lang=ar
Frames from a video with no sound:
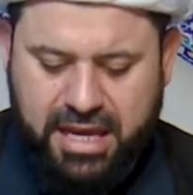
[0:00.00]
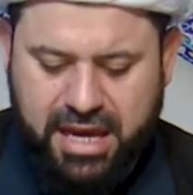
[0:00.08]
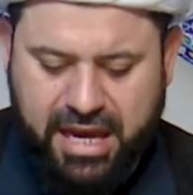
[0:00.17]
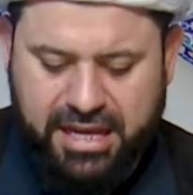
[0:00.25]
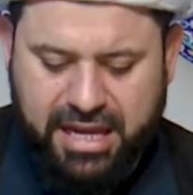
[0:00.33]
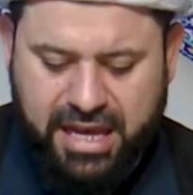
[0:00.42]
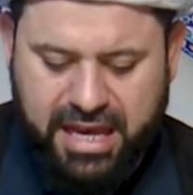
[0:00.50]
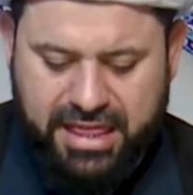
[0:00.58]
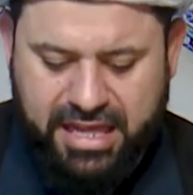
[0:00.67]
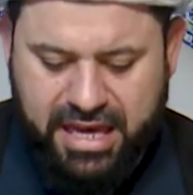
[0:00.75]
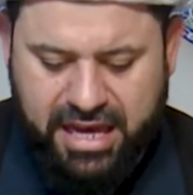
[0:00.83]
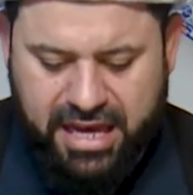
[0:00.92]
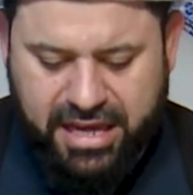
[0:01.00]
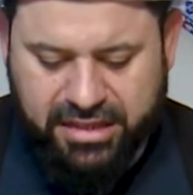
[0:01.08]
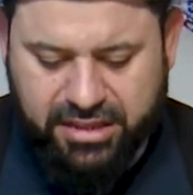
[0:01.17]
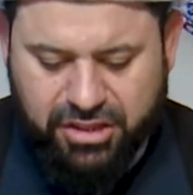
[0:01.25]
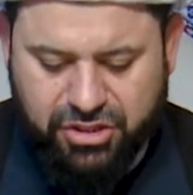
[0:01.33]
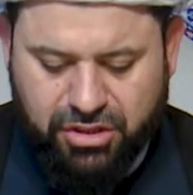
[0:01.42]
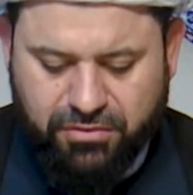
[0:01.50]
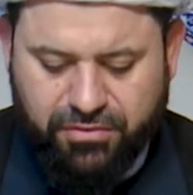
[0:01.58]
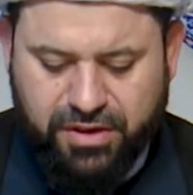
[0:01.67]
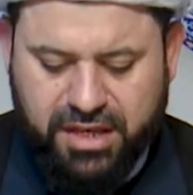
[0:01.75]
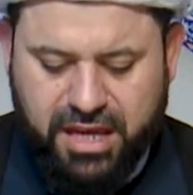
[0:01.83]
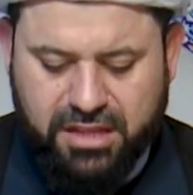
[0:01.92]
عن هذا الطشط
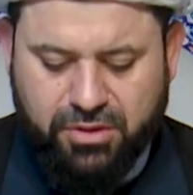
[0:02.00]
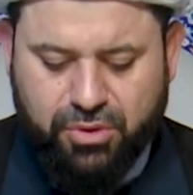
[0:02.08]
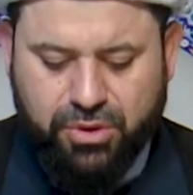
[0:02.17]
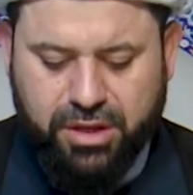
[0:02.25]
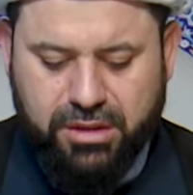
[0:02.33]
فيطهر